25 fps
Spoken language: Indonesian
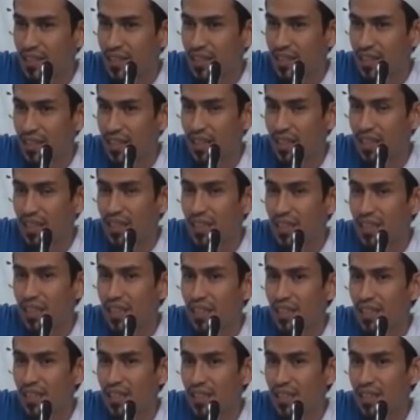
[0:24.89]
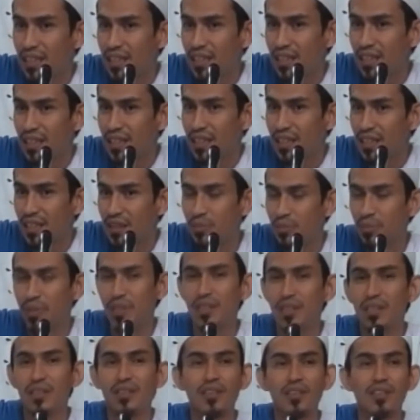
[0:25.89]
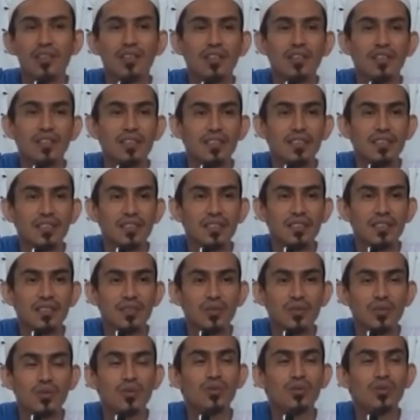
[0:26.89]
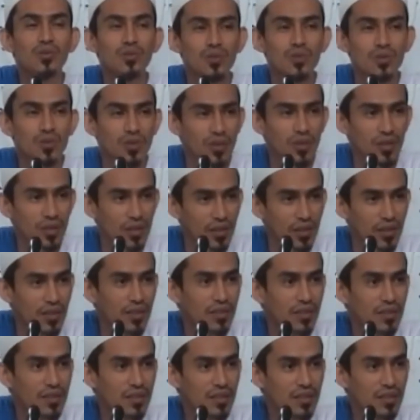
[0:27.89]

Niatkan kepada Allah untuk Allah.